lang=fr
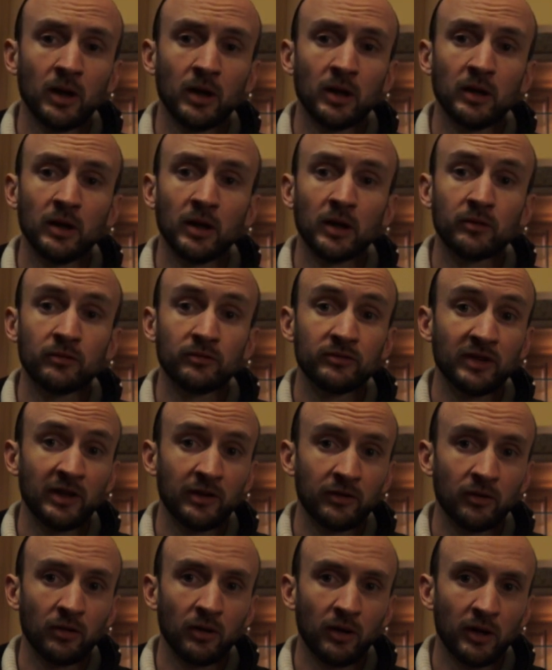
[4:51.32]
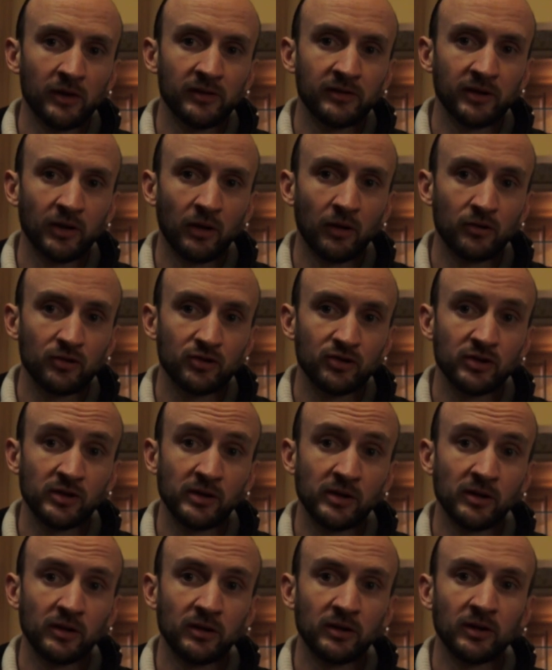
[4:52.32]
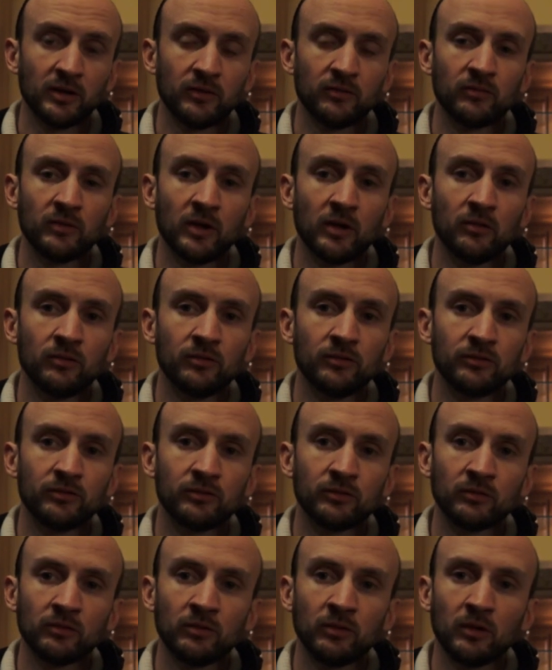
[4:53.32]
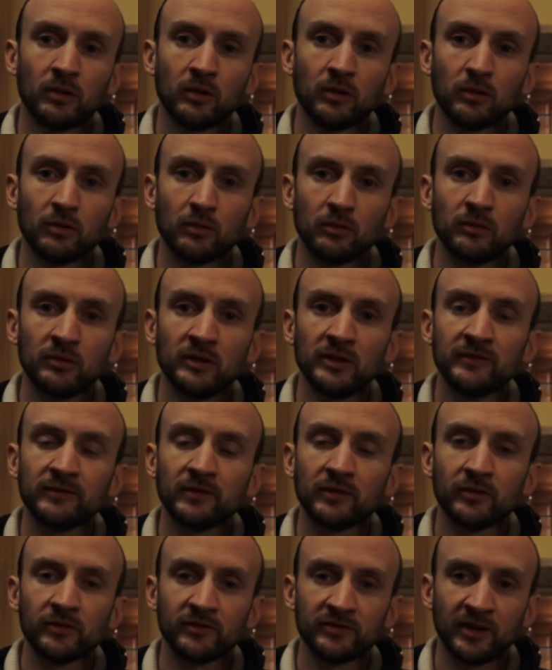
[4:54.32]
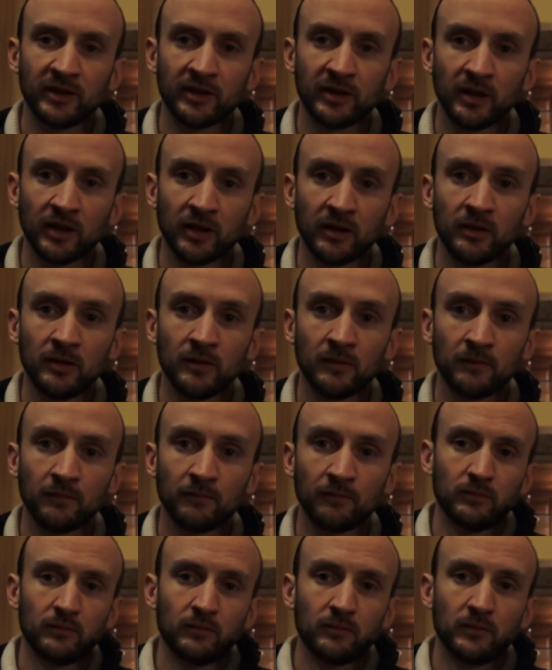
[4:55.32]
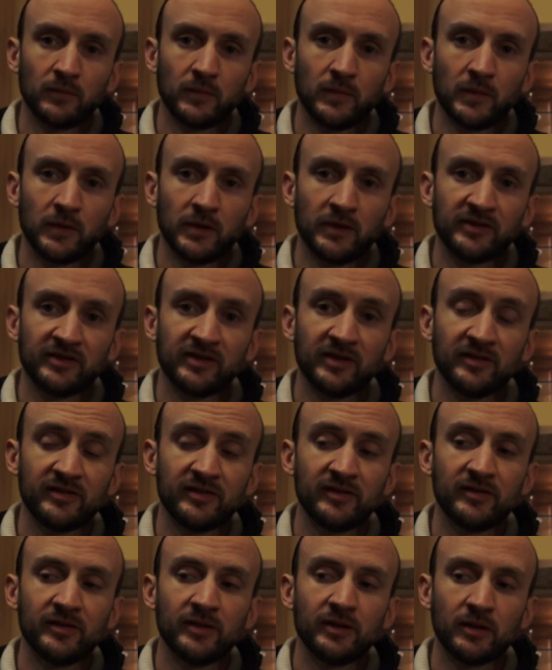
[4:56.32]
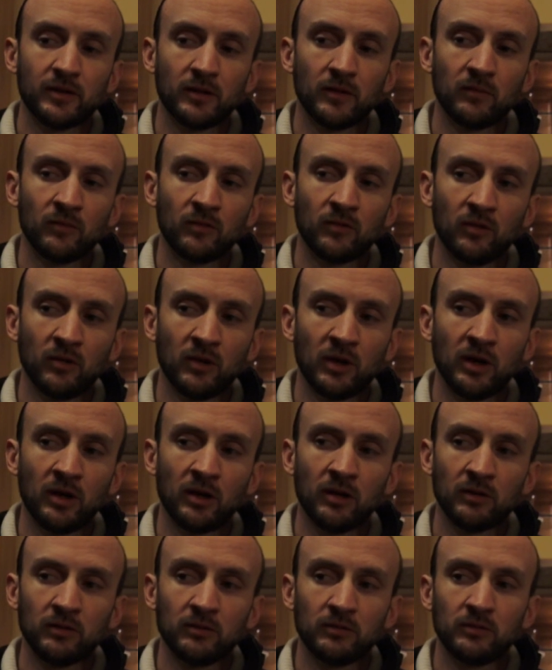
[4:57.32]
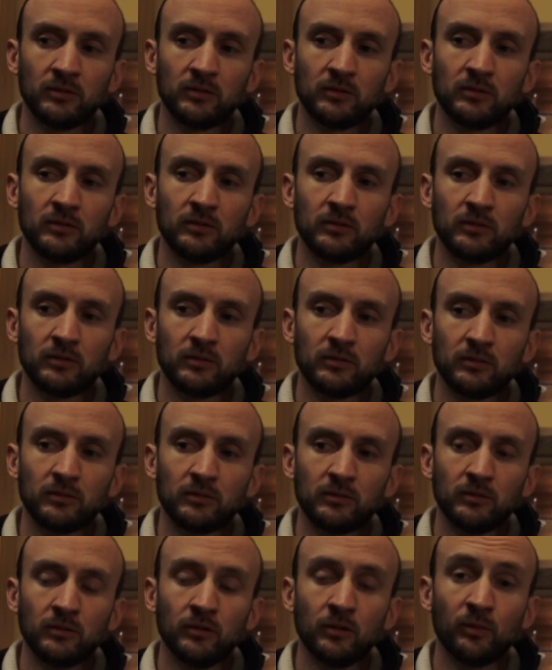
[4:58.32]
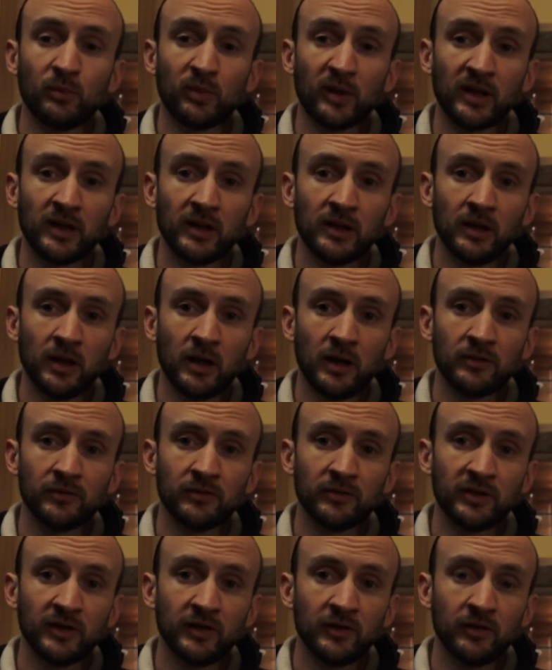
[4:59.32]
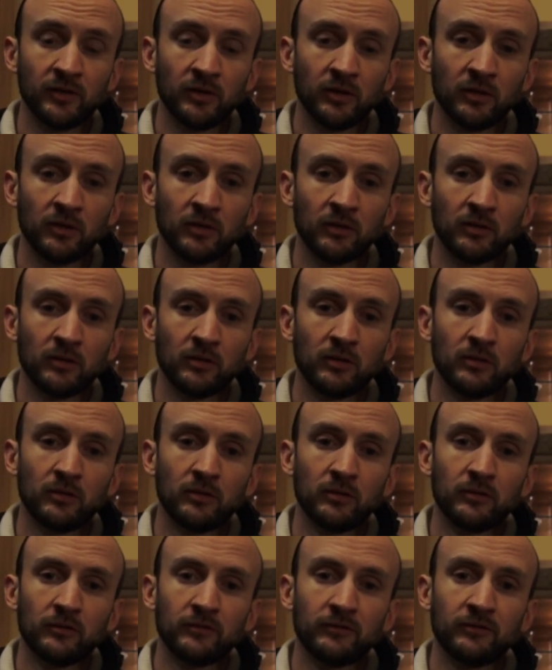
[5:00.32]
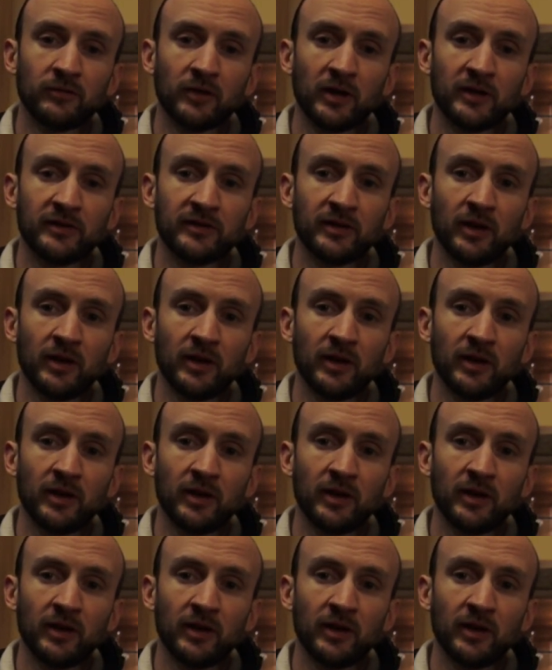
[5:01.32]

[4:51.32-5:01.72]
L'accusateur a été rejeté, qui est une allusion au livre de Zacharie. Cette idée comme quoi le prélat de Quito ferait